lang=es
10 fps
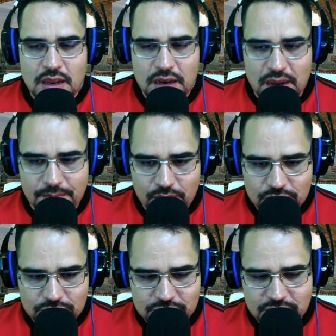La
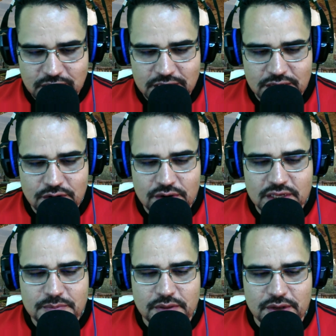voz del Señor
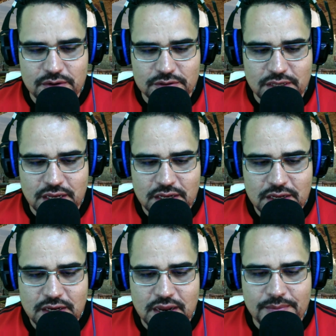es poderosa,
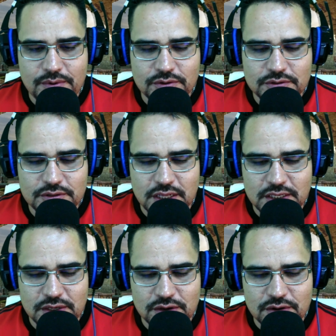la voz del
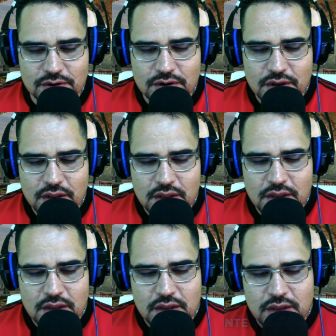Señor
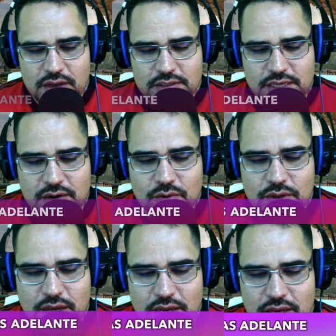
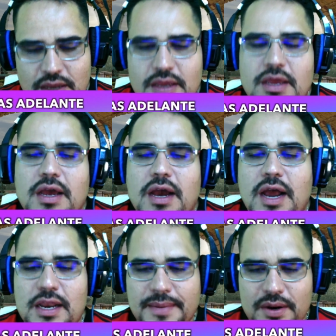sacude
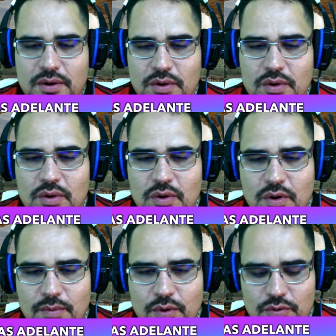al Líbano
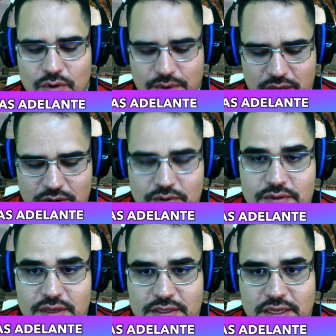como un novillo,
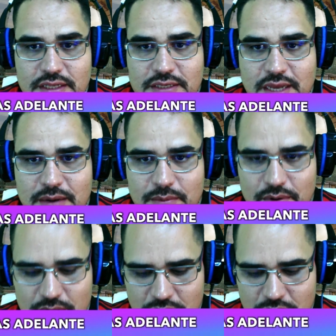dice el Salmo.